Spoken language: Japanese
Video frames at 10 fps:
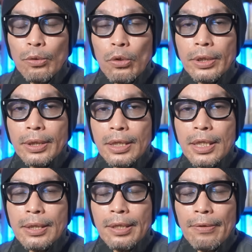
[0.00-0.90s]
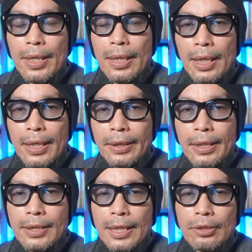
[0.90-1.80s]
こういったシーンではあえ
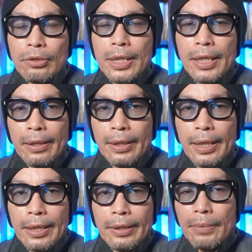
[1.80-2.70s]
て雑に展開、